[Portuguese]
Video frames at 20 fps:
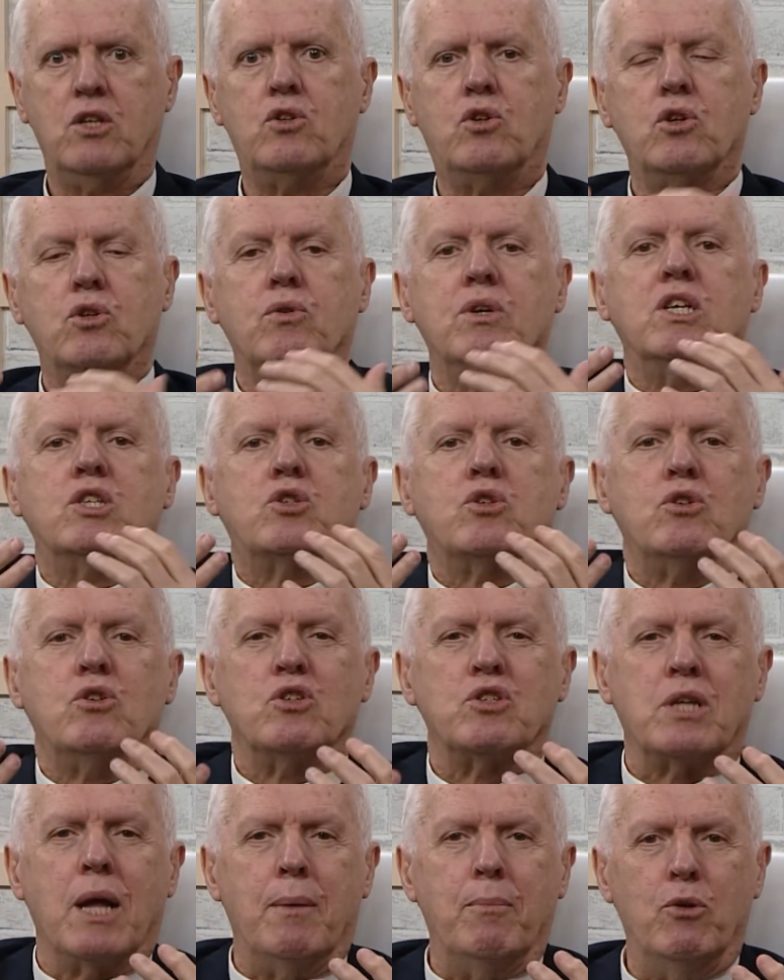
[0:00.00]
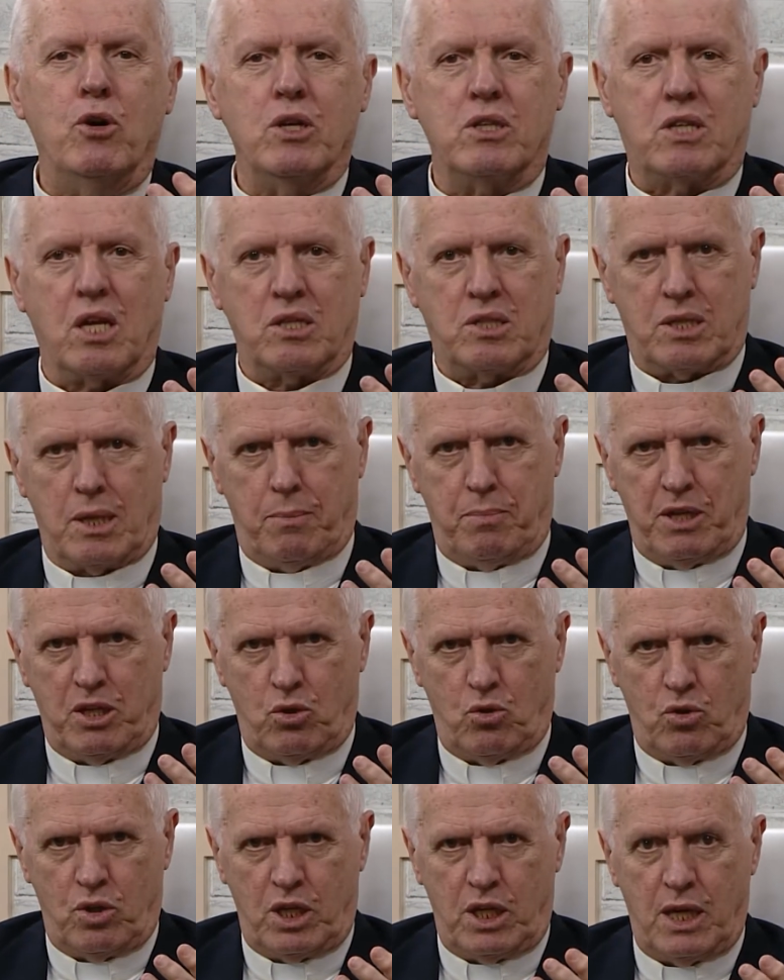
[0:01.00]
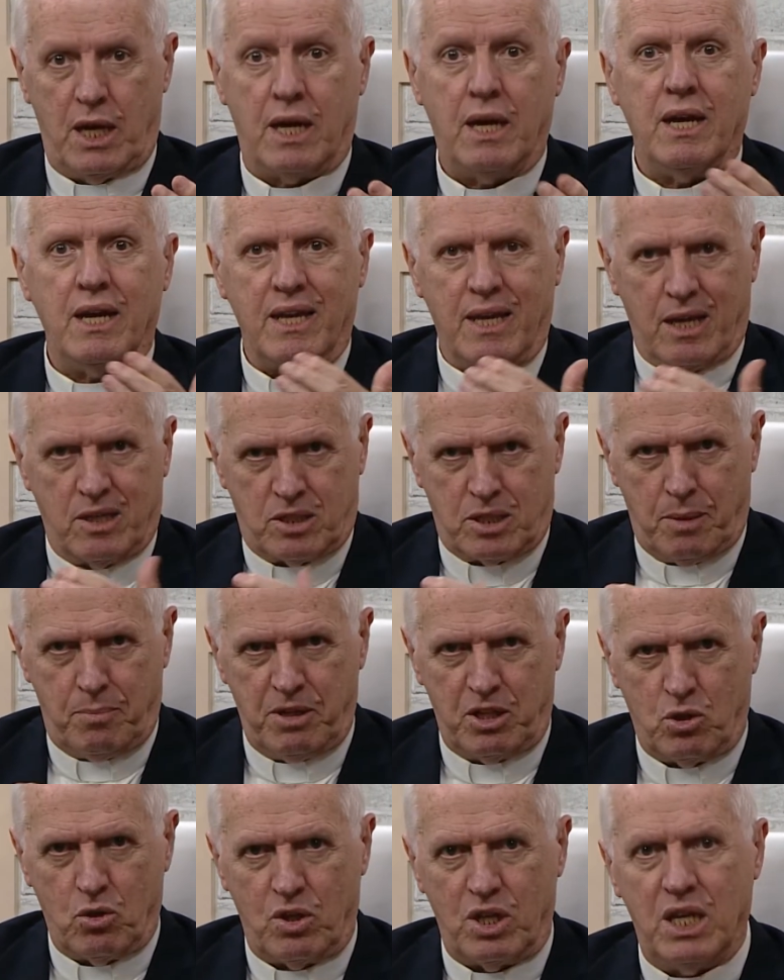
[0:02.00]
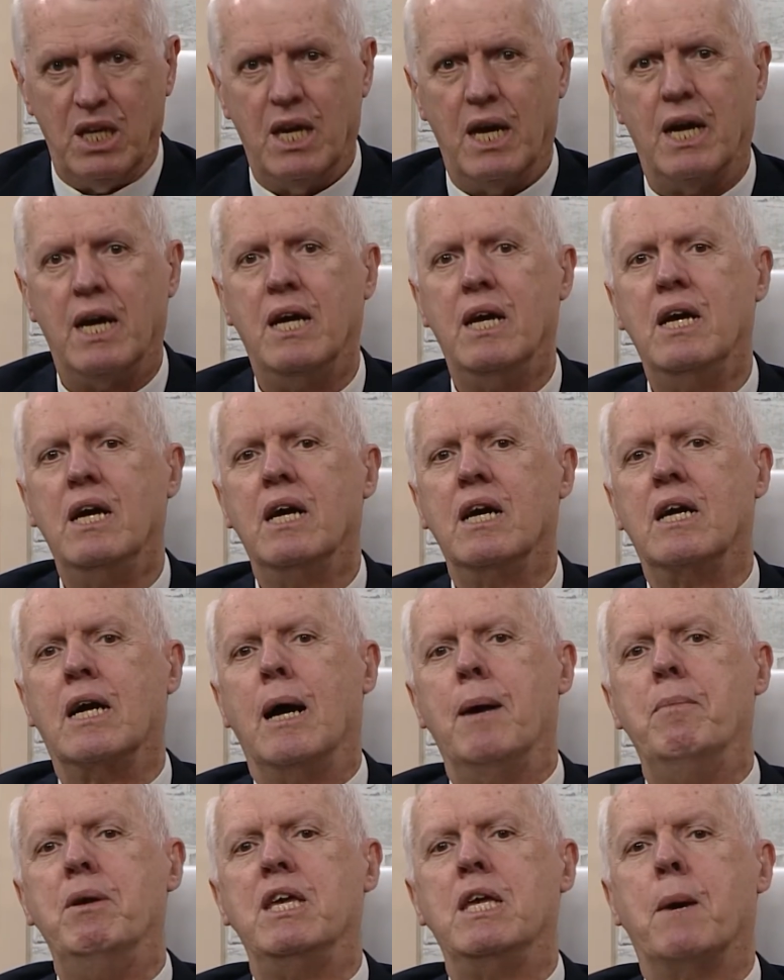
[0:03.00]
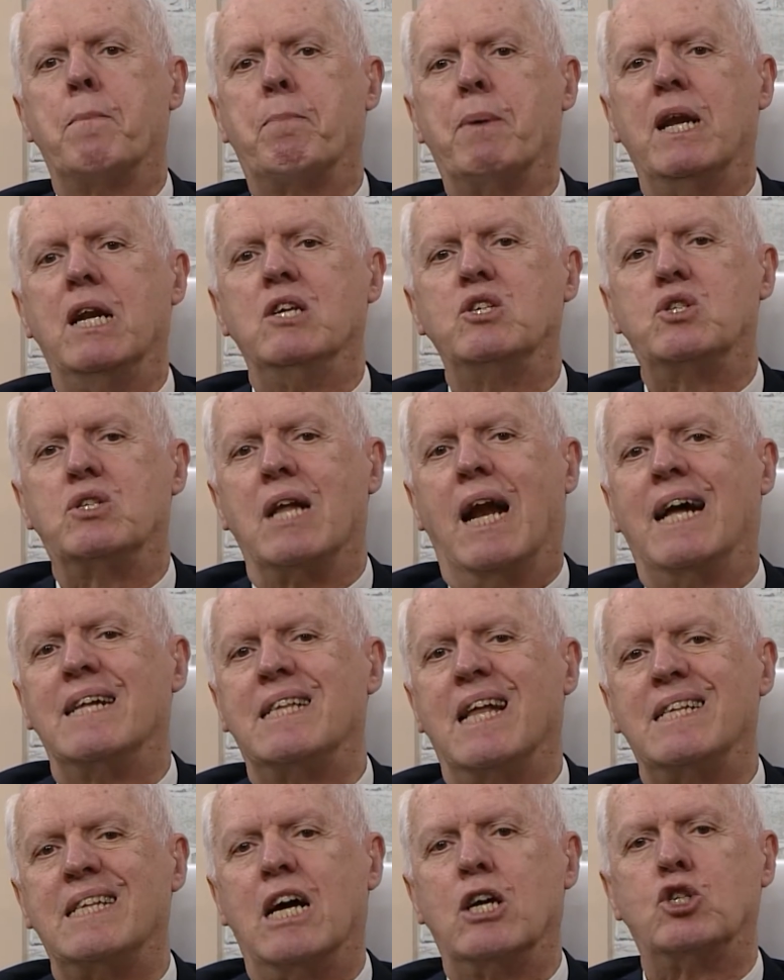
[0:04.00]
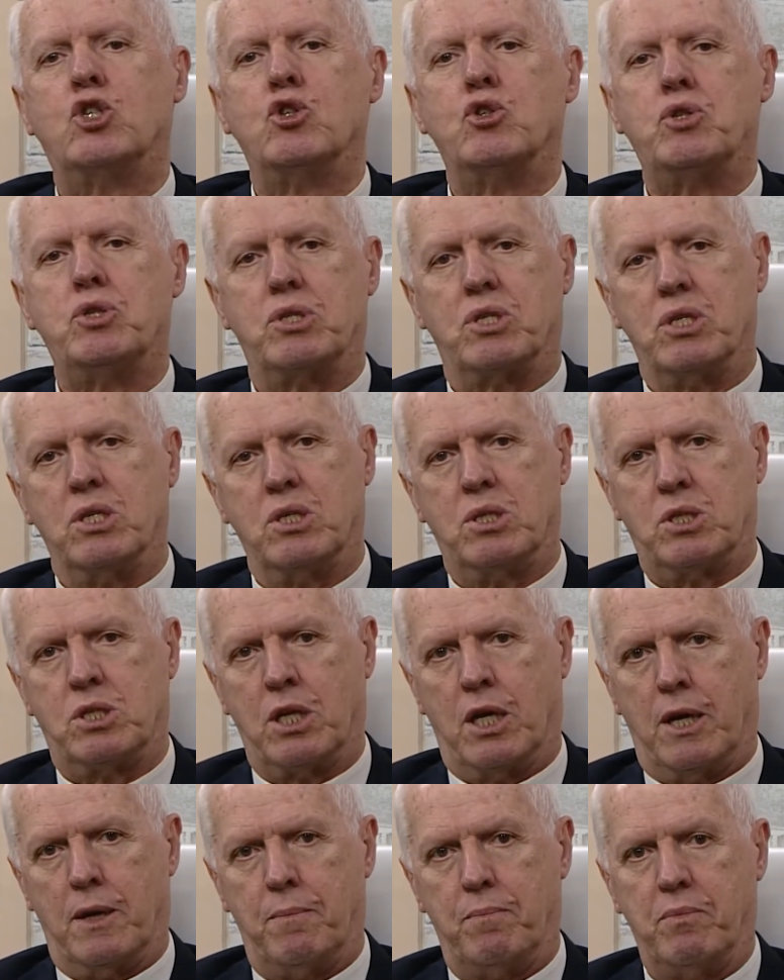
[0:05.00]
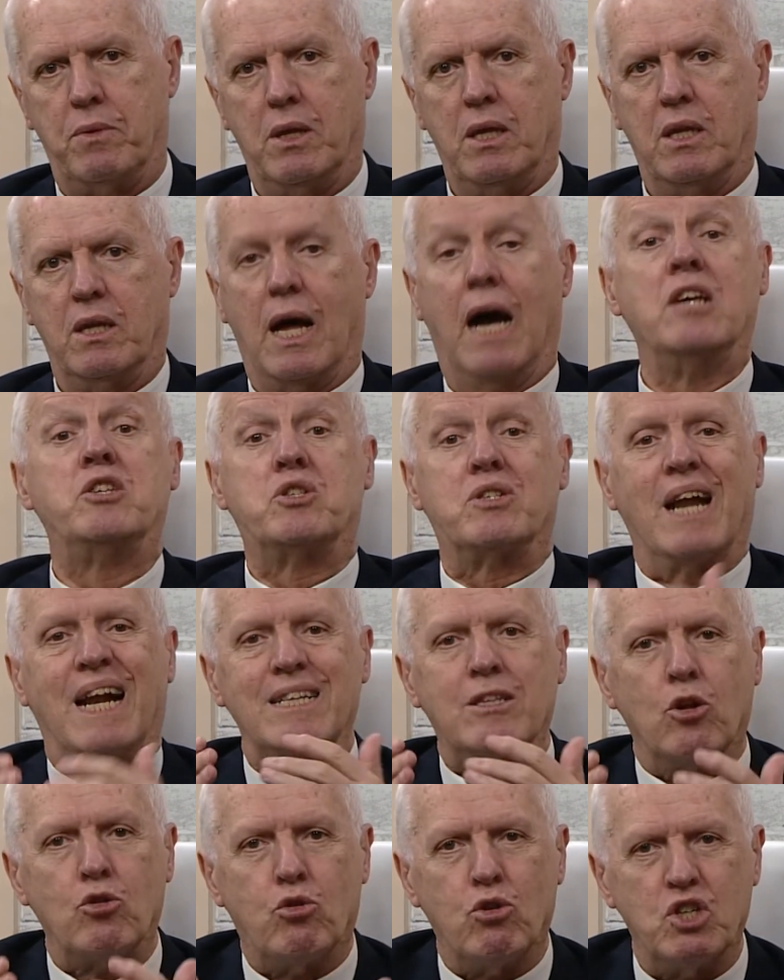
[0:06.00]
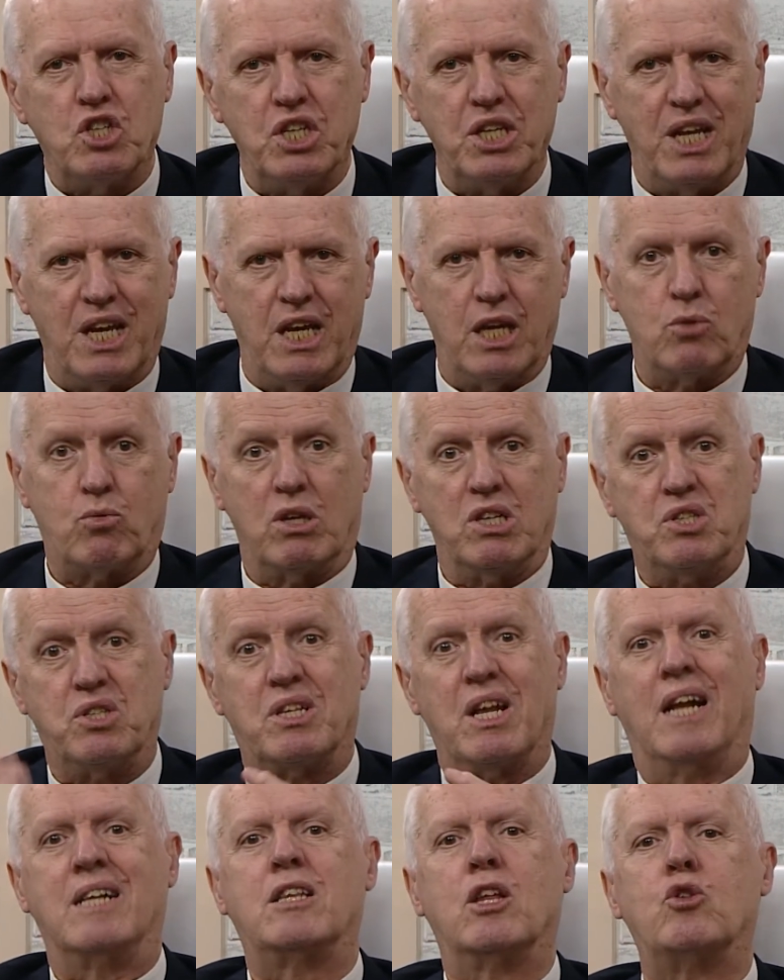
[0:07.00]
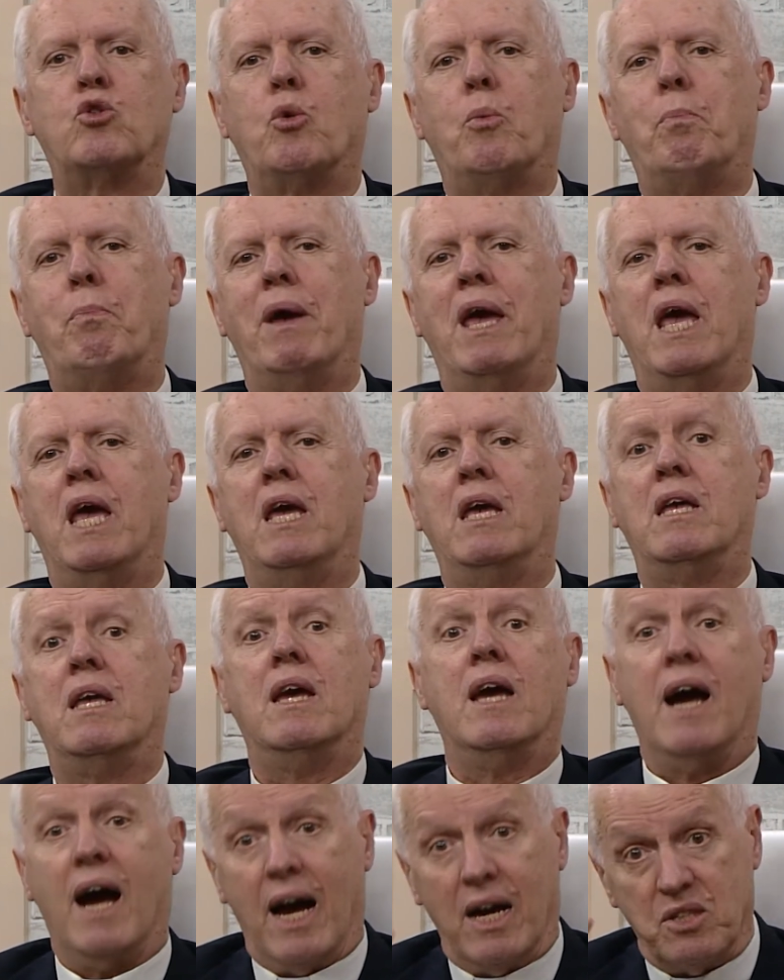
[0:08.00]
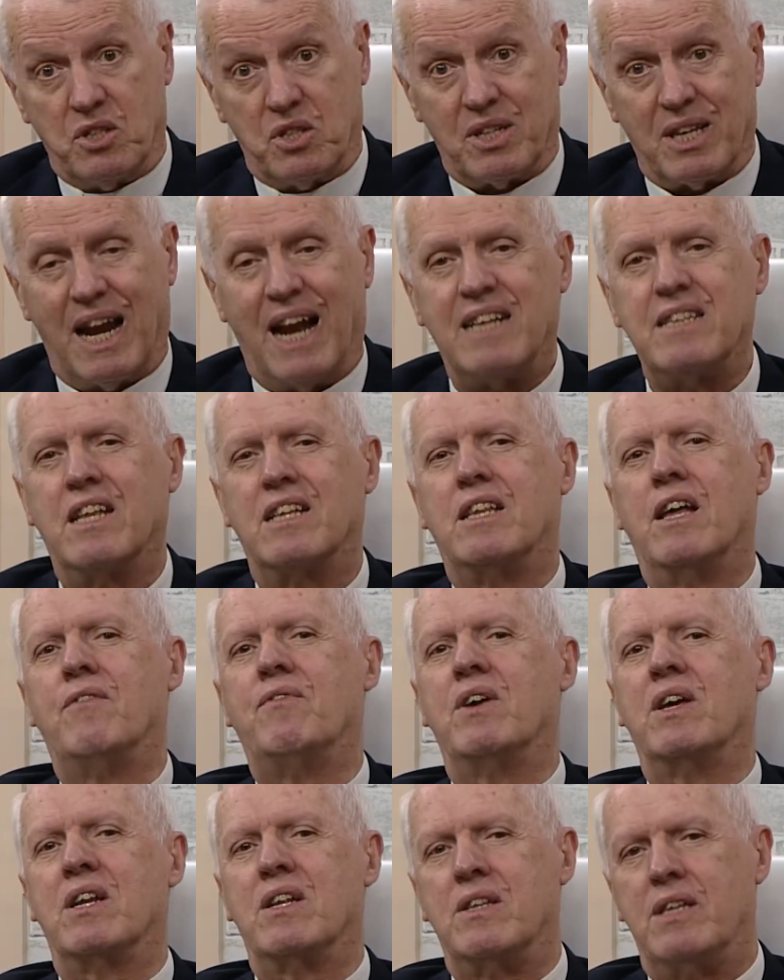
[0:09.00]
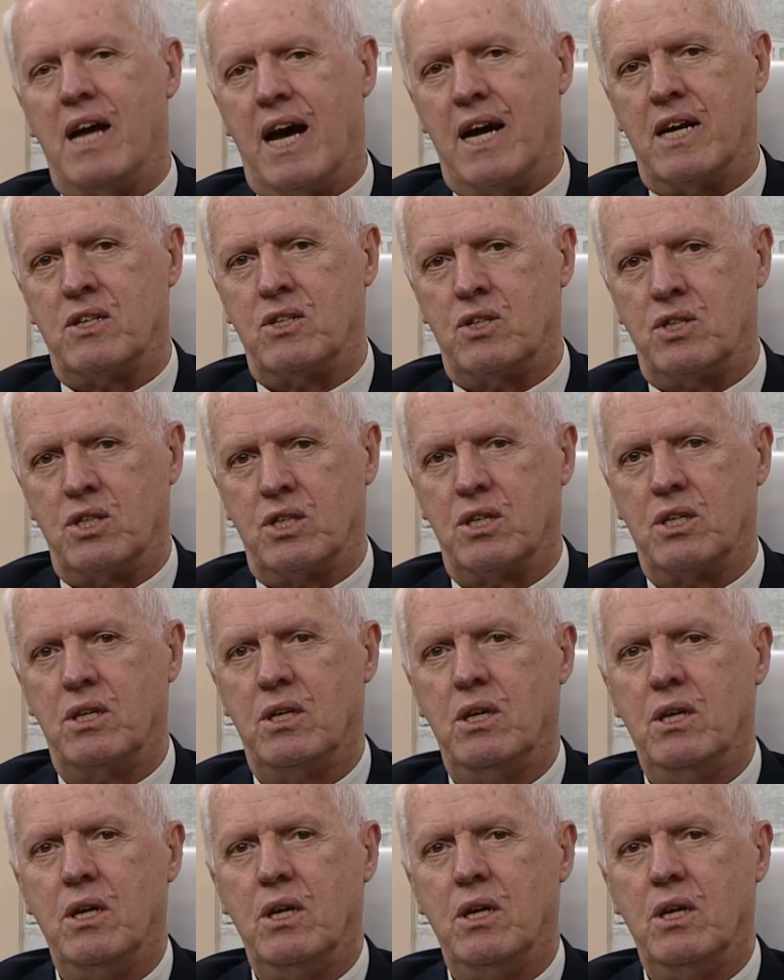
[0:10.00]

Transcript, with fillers: Tudo isso nos dá muita sabedoria. E a sabedoria caminha pela estrada da justiça, a estrada do direito, a estrada do bem, a estrada da verdade.